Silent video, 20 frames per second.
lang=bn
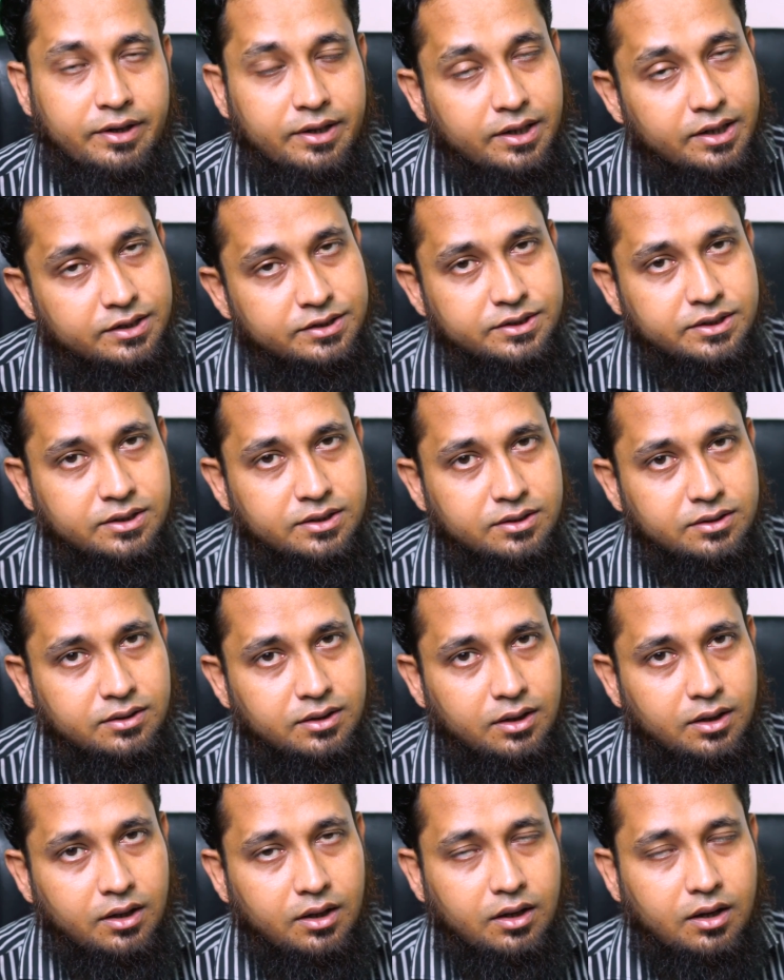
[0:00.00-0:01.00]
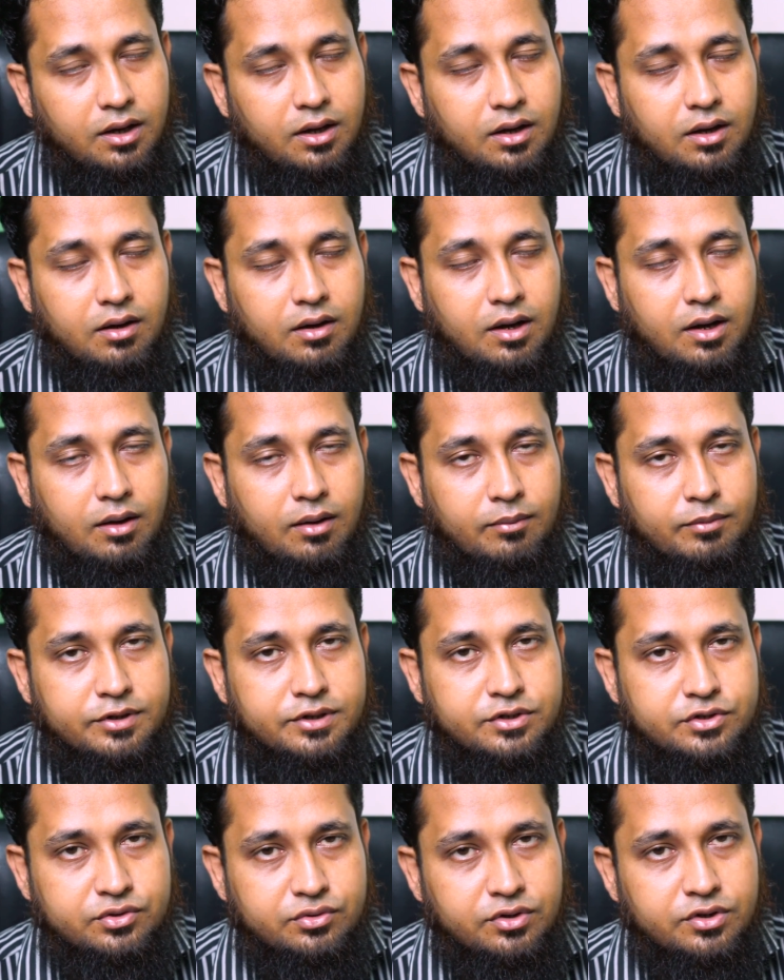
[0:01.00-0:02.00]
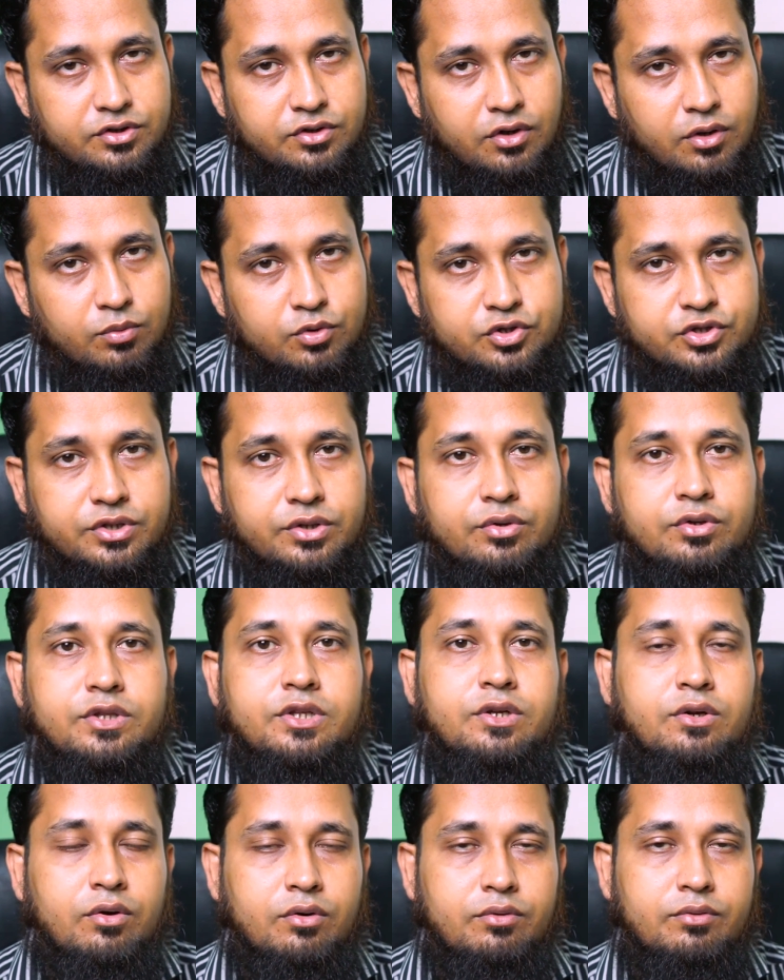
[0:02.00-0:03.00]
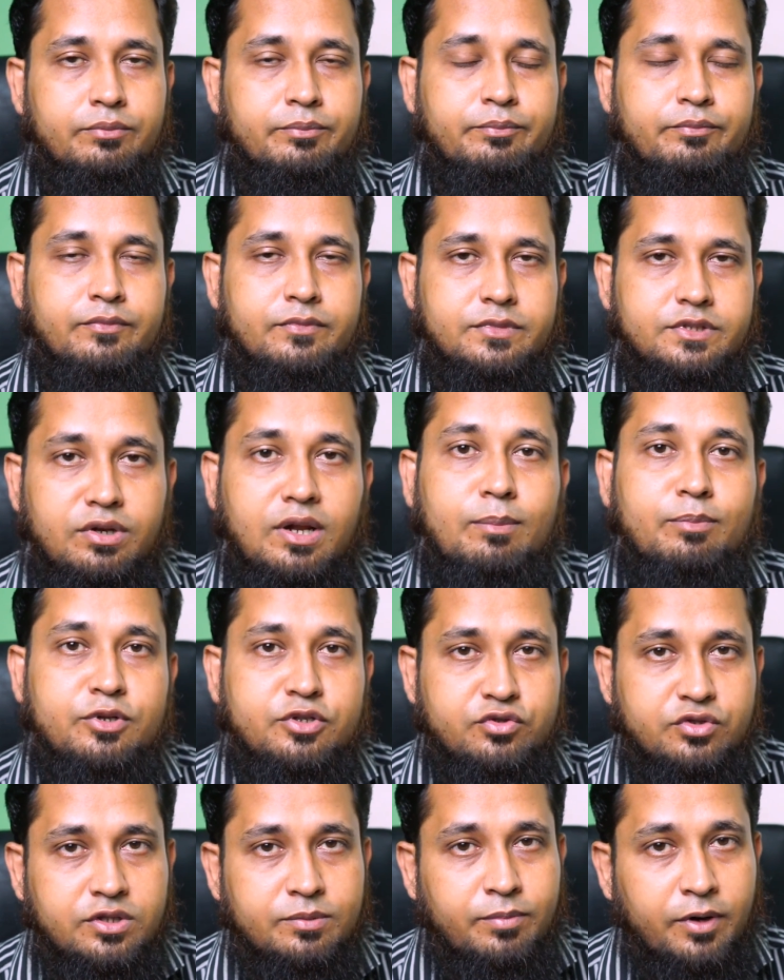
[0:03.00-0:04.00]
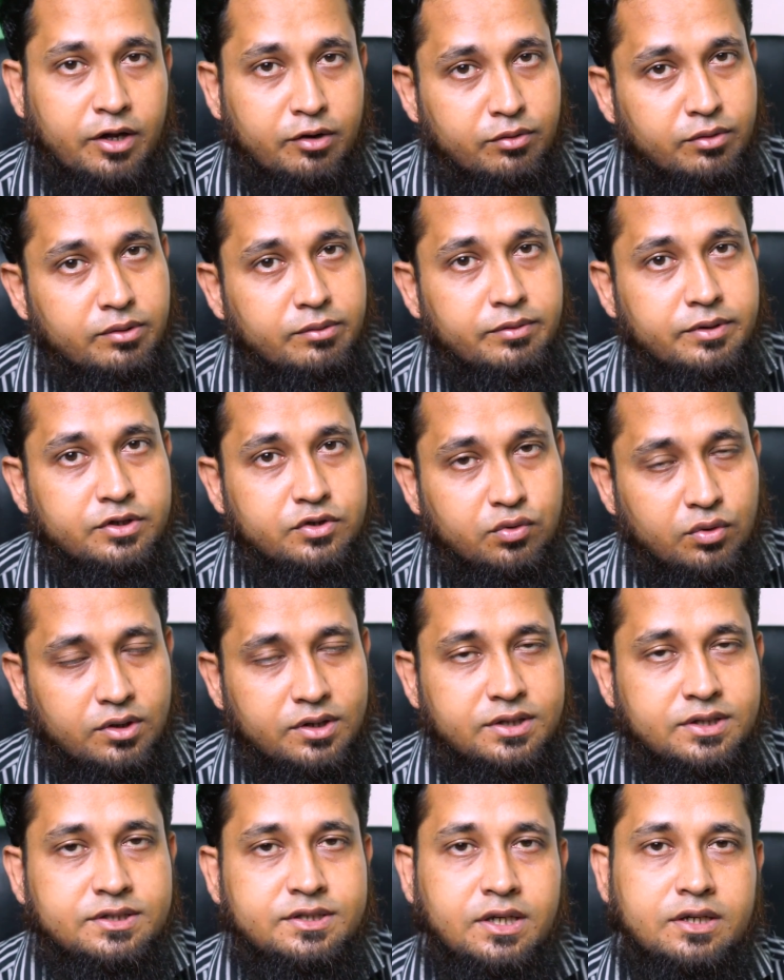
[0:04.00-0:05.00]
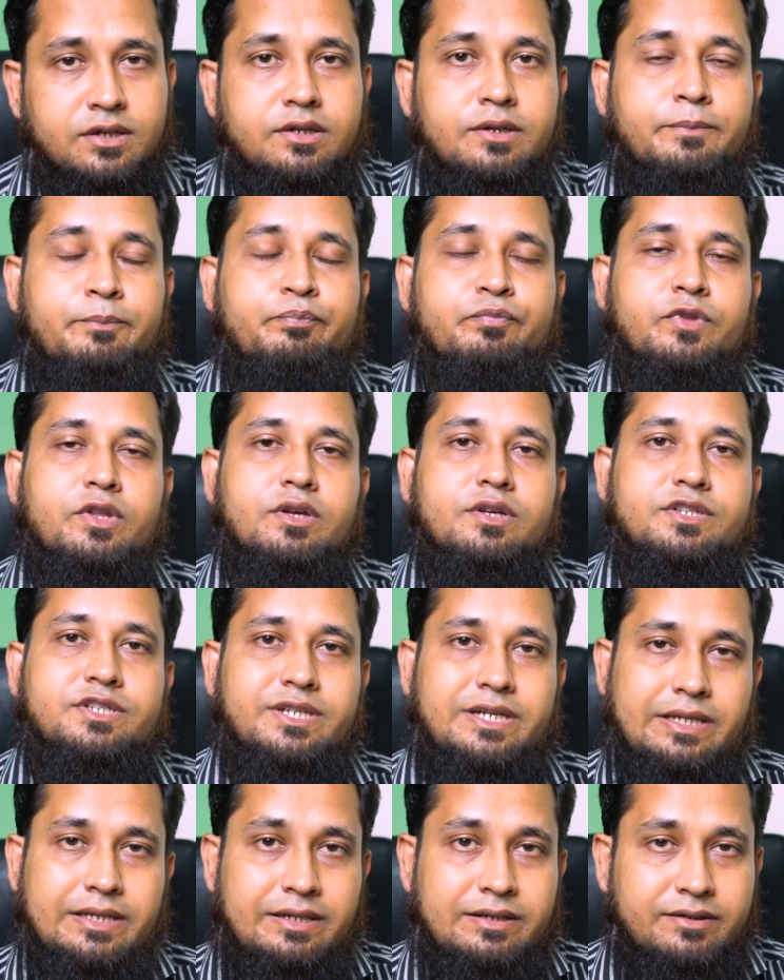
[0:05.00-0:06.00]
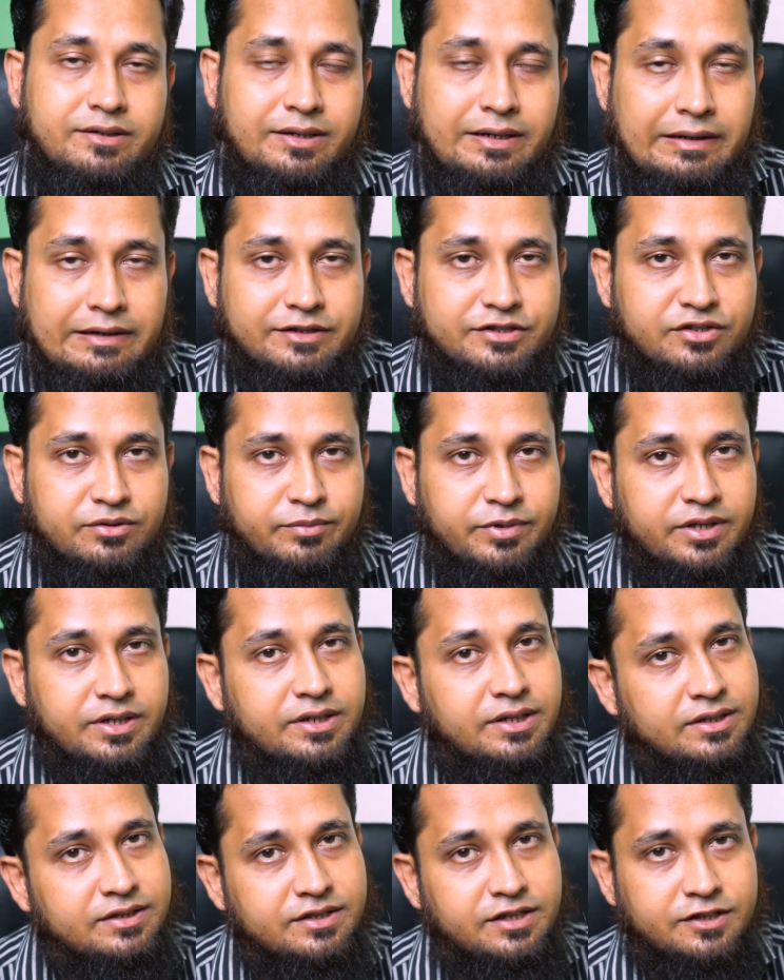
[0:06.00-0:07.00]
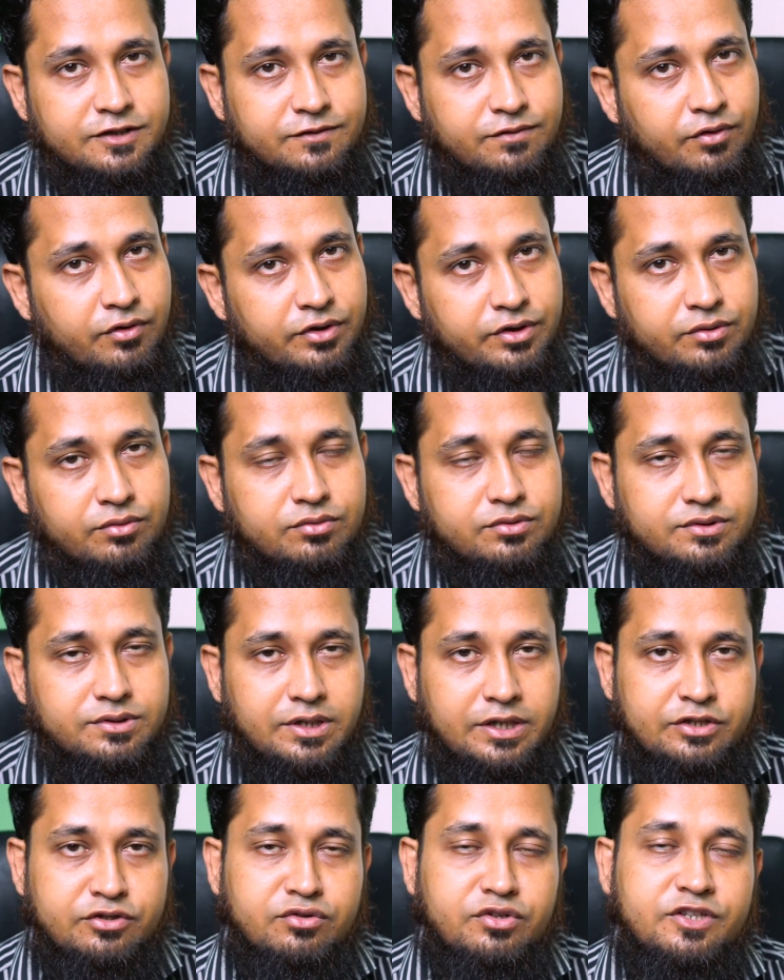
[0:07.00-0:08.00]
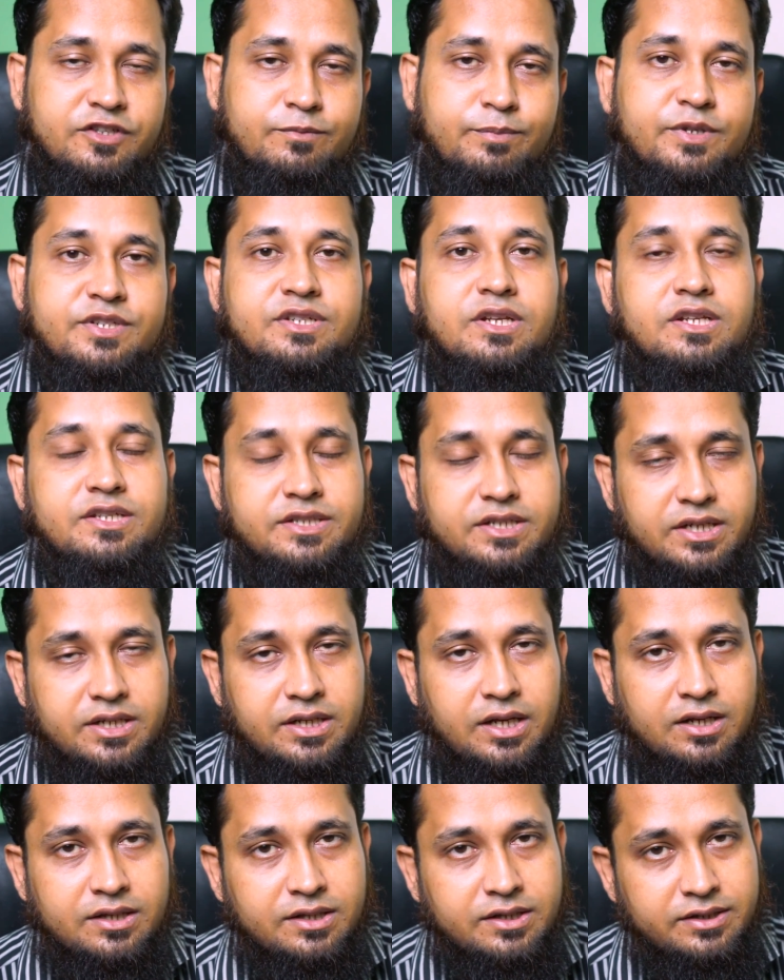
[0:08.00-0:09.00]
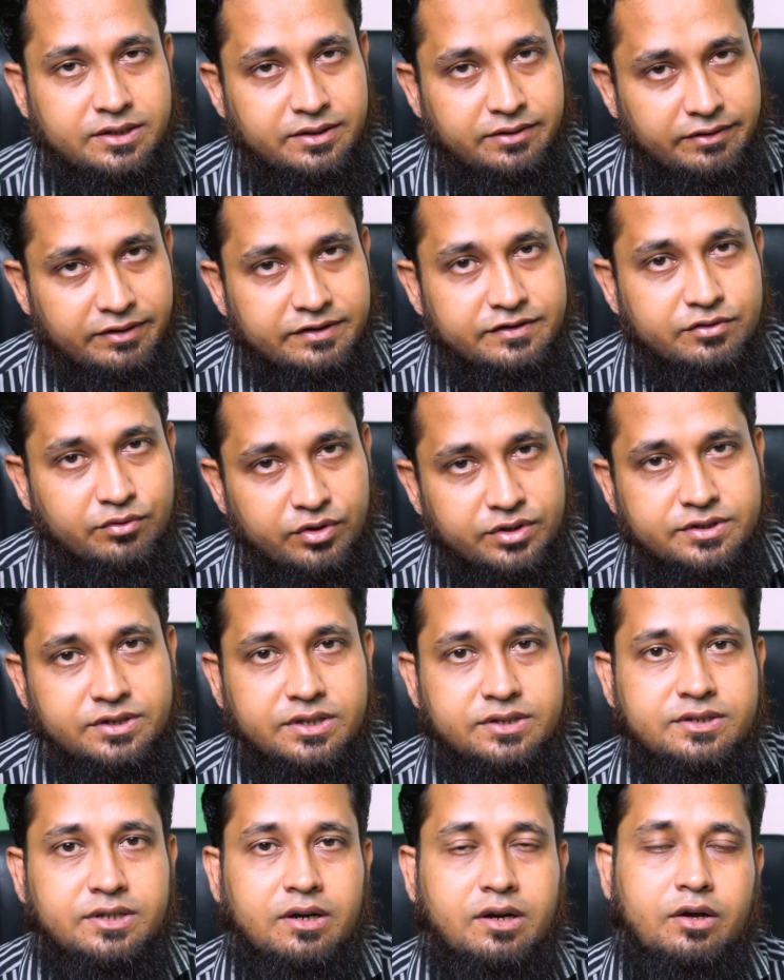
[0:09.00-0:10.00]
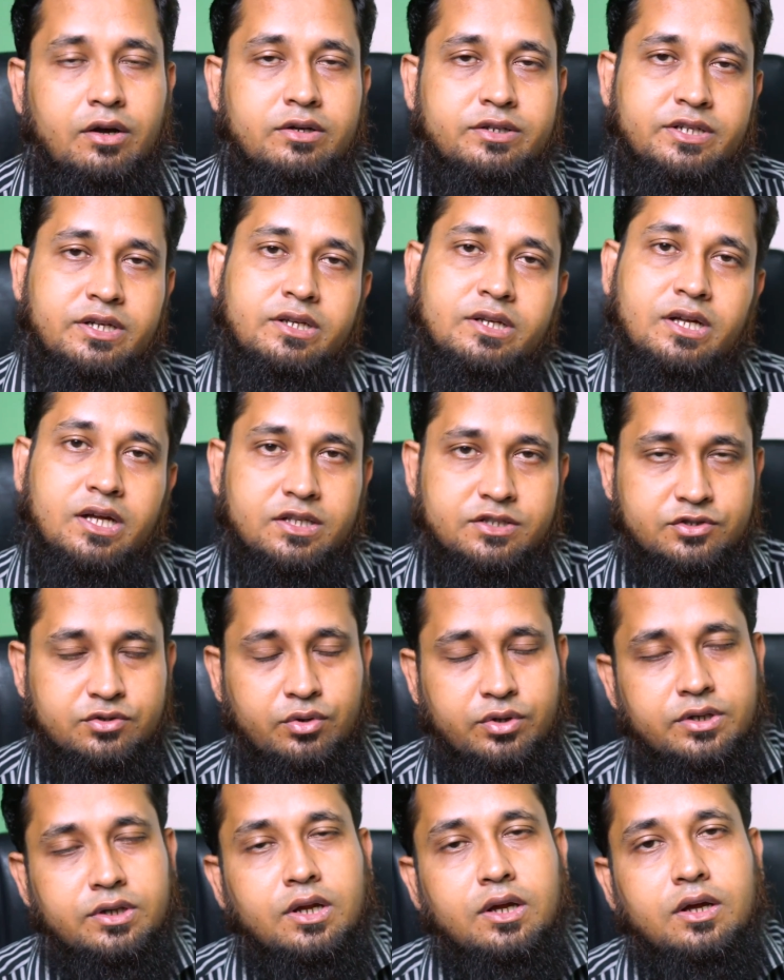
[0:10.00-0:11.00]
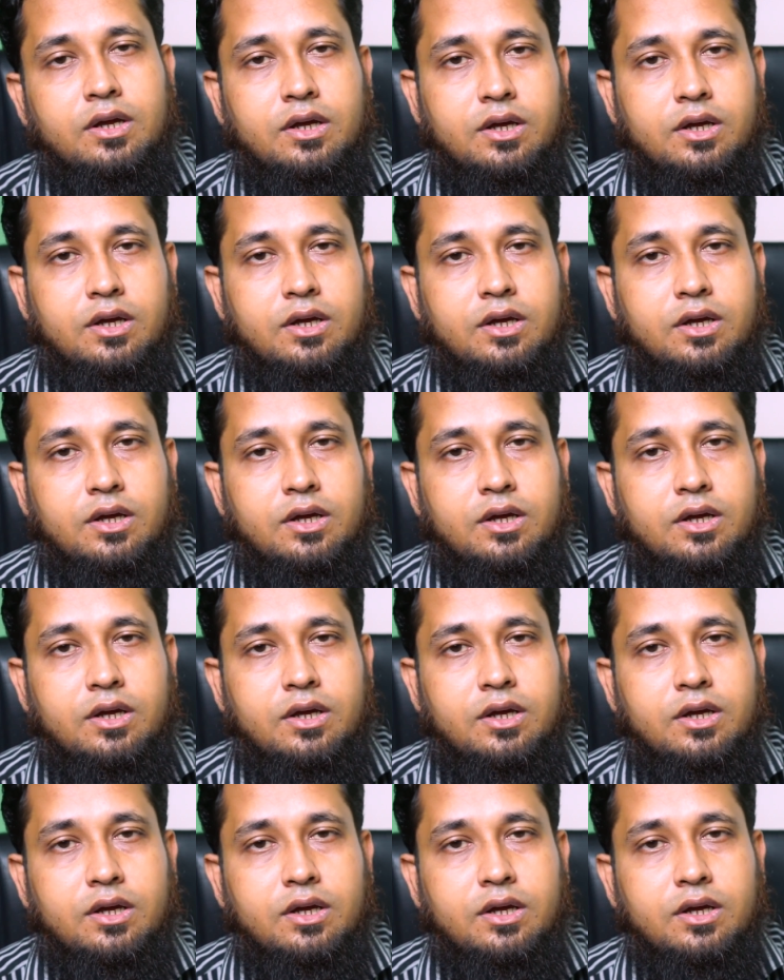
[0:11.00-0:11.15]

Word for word: রেডিয়েশন আমাদের শরীরের জন্য অবশ্যই ক্ষতিকর কারণ আপনি যদি পারমাণবিক চুল্লিতে যান সেখানে রেডিয়েশন ভেরি ডেঞ্জারাস ফর ইউ এই জন্য স্পেশালি সেখানে আলাদা ড্রেস রয়েছে যারা সেখানে কাজ করেন